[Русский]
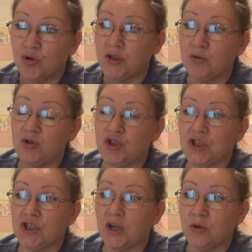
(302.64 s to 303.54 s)
они
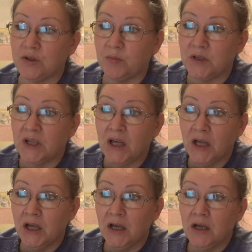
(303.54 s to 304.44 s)
уничтожают именно
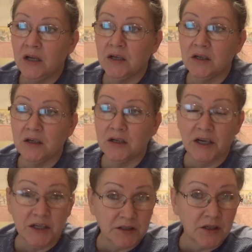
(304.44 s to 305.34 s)
э,
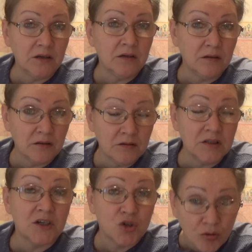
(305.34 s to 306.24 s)
клетки э,
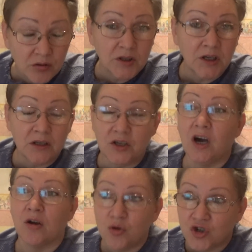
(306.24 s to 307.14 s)
зараженные,
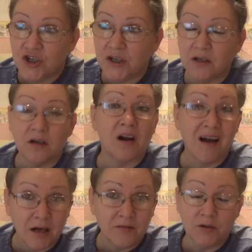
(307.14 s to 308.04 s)
нехорошие,
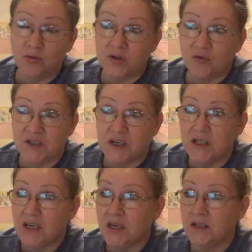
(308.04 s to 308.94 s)
раковые, у нас у всех
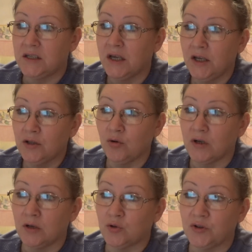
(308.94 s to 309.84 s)
они есть,
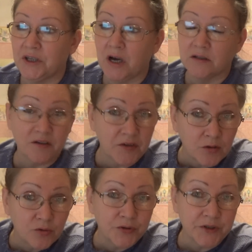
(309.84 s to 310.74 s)
только кто-то их
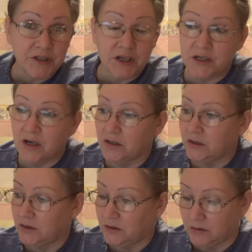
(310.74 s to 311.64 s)
активирует. Знаете, как
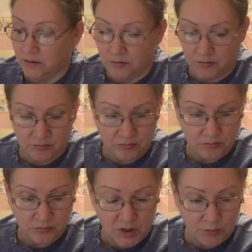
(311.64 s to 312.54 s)
этот,
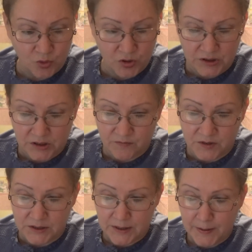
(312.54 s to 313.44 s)
как можно сравнить?